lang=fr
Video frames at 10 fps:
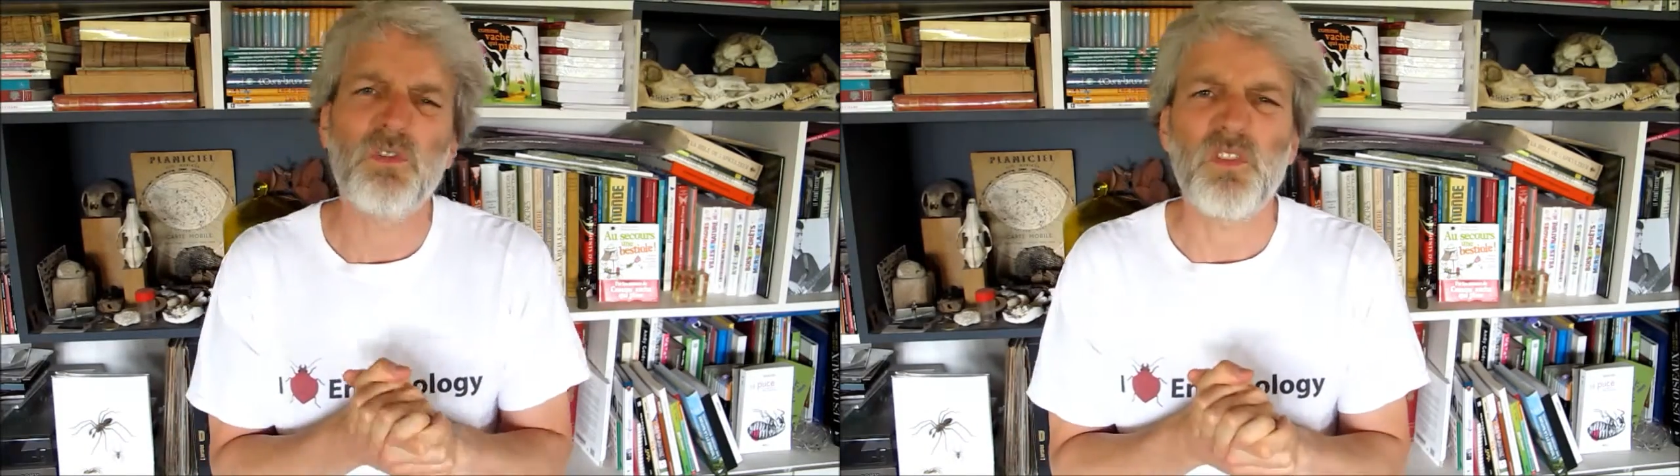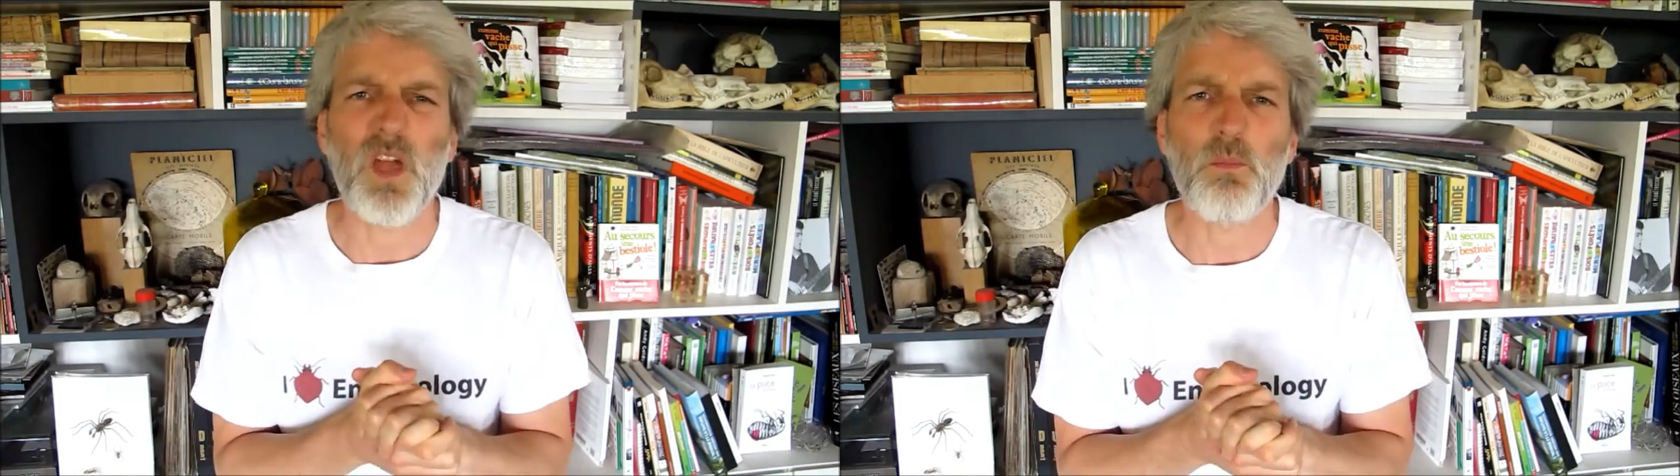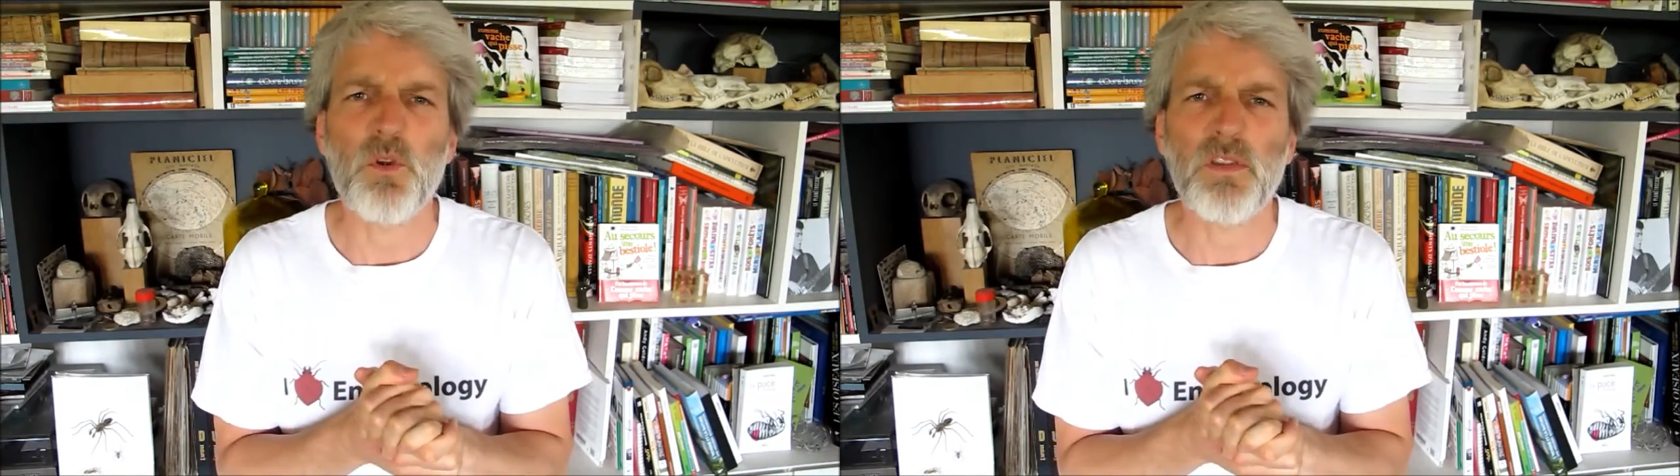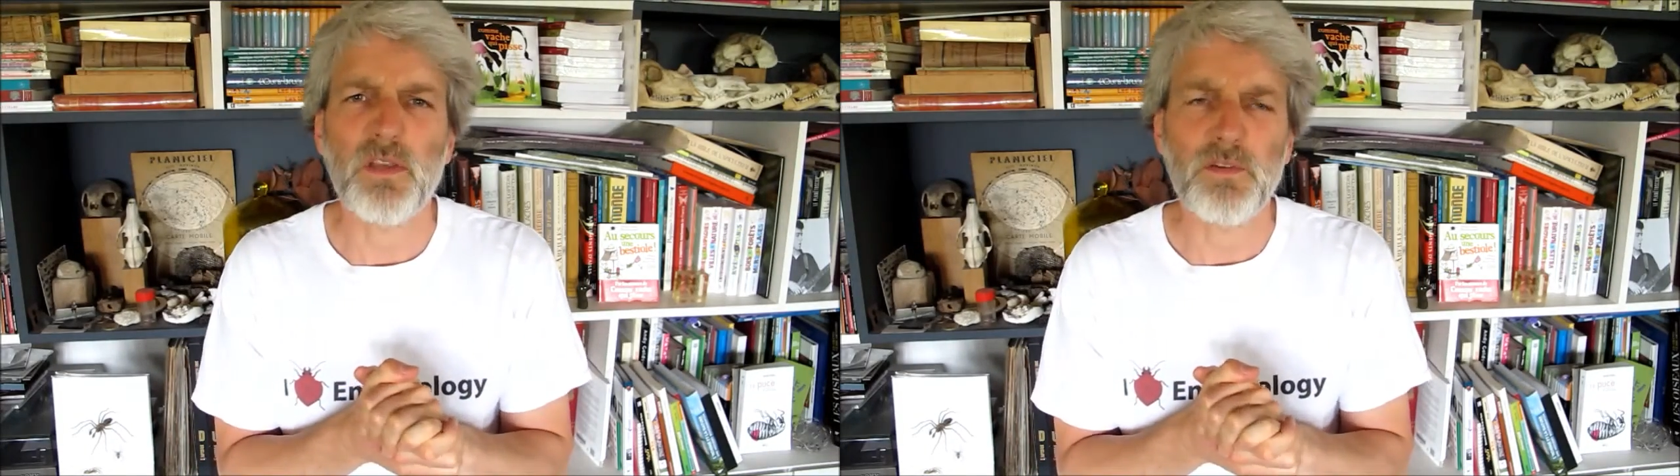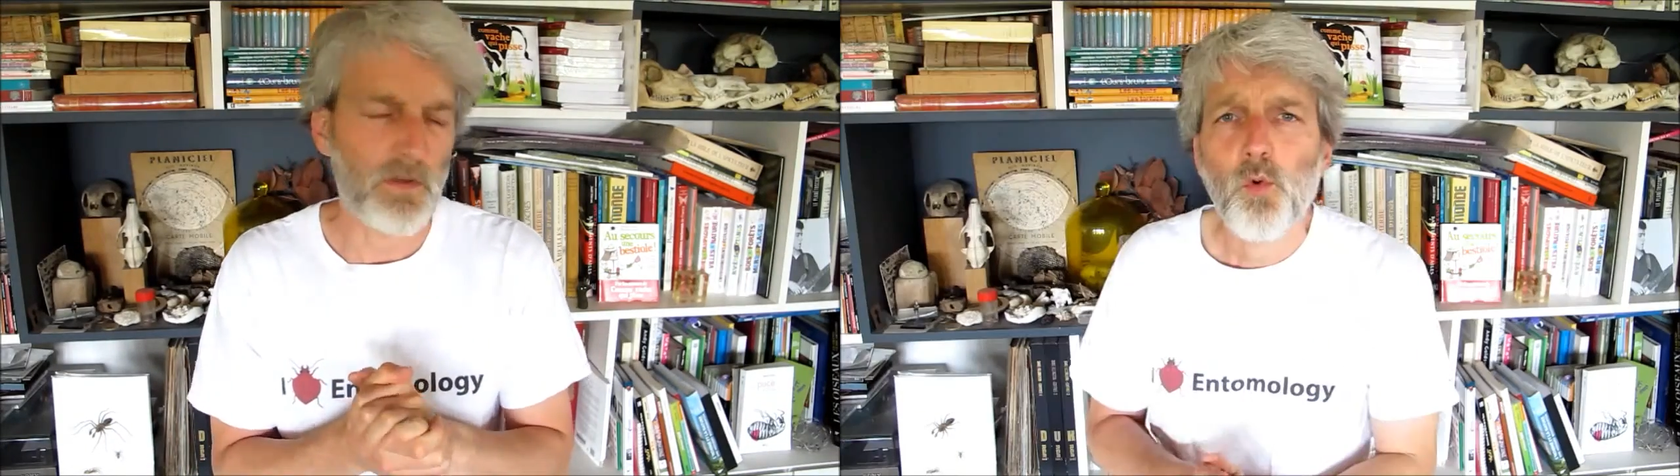C'est un peu
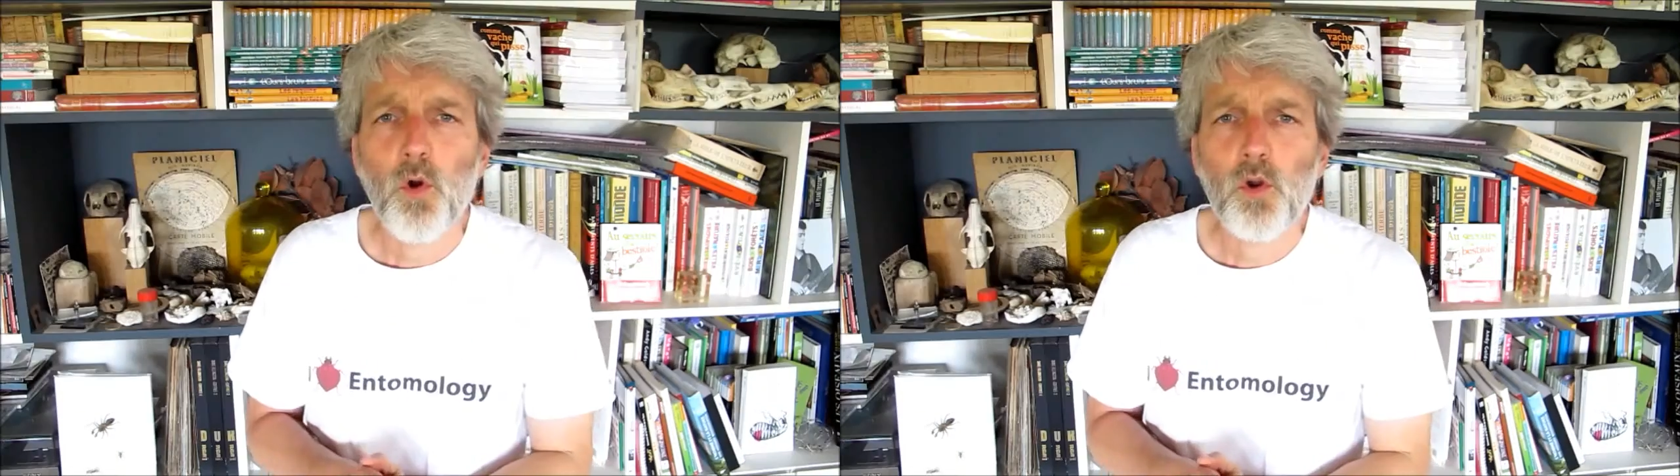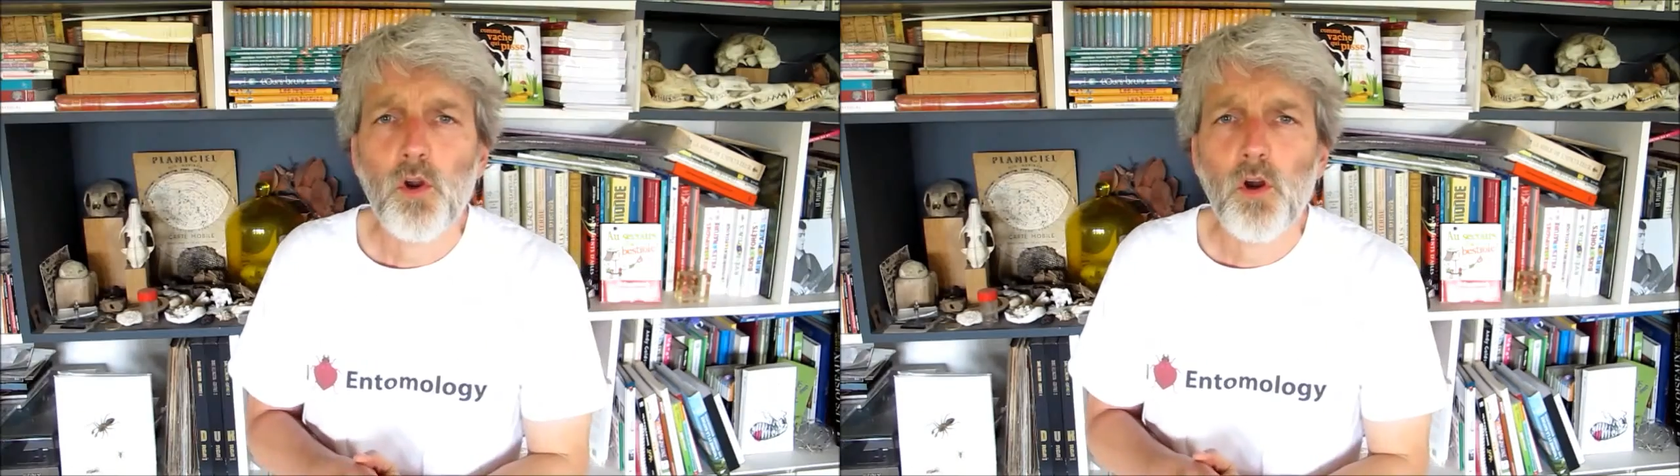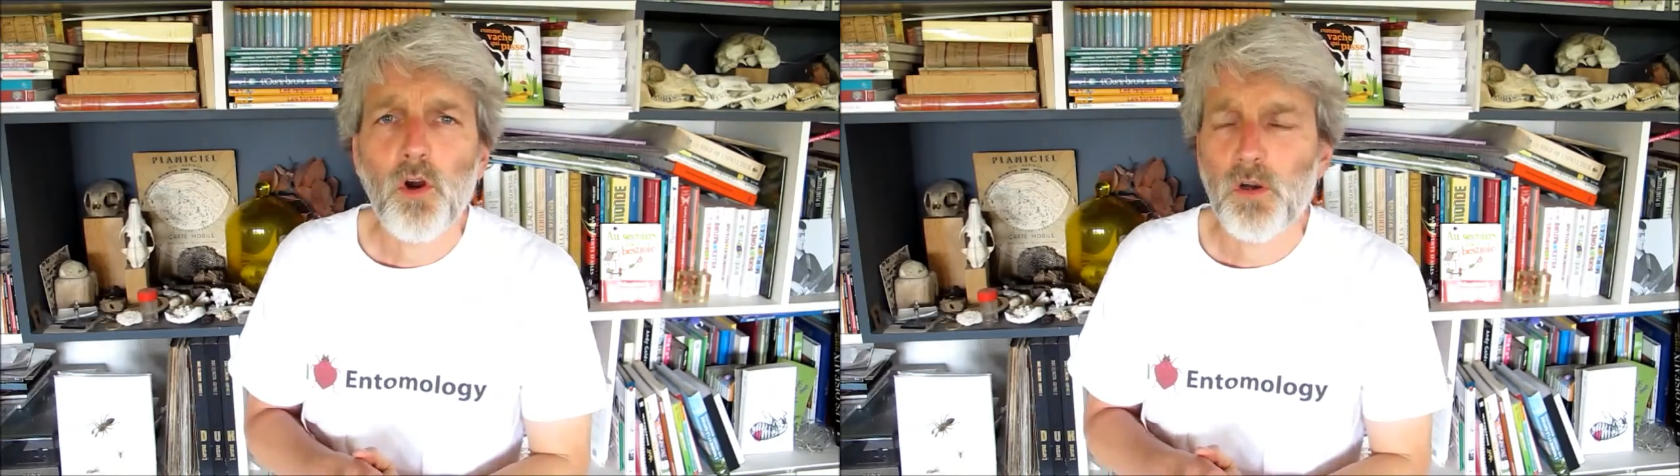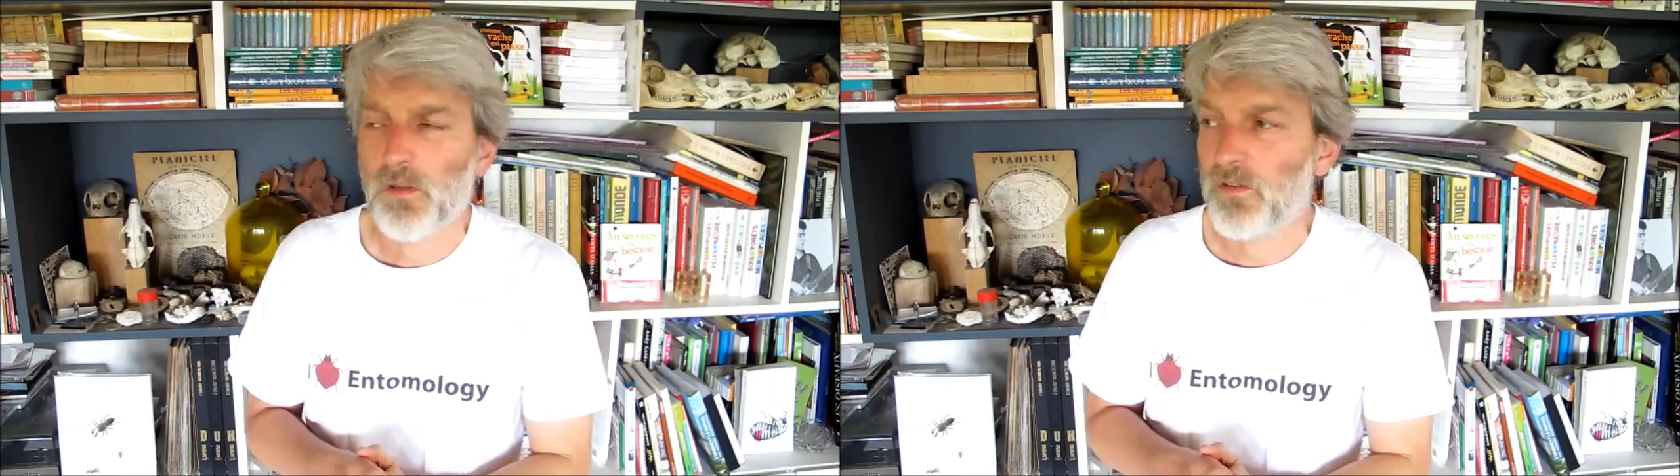incertain. Ou encore,